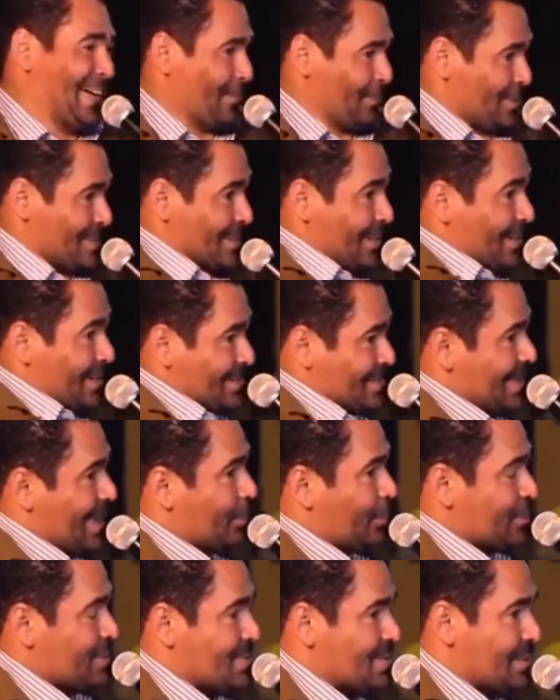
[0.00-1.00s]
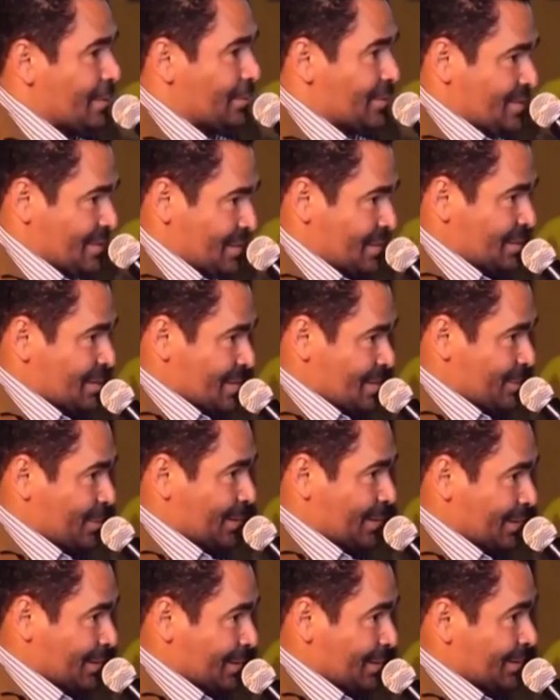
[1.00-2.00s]
Você quis dar condição esses dias para ele.
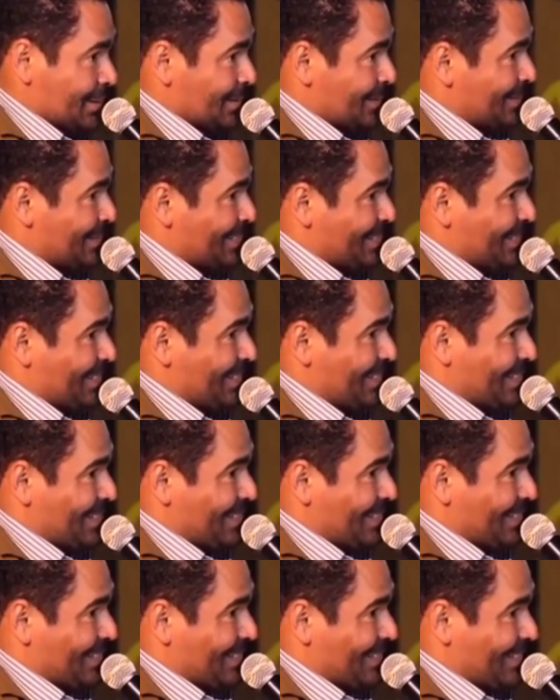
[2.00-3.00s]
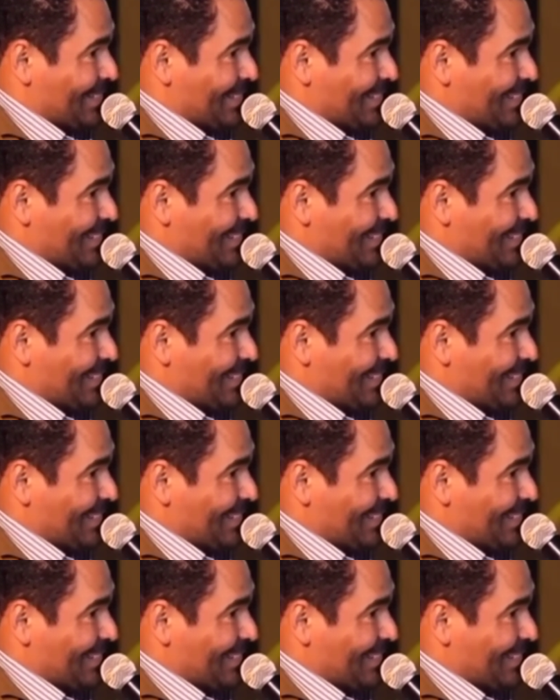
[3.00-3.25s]
Se vier o